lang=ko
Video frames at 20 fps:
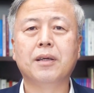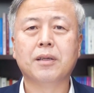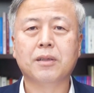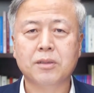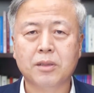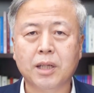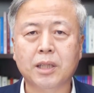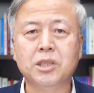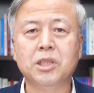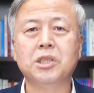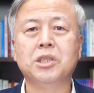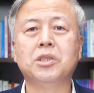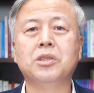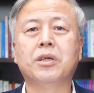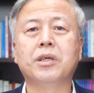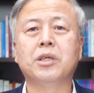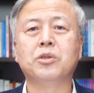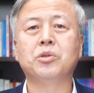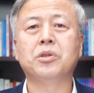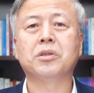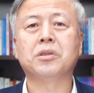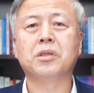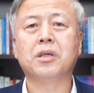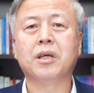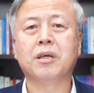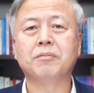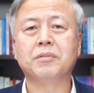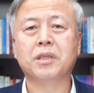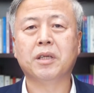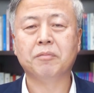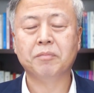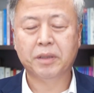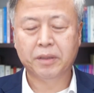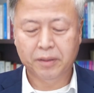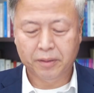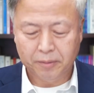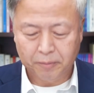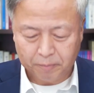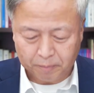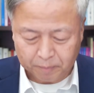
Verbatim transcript: 끝까지 시청해 주셔서 감사합니다.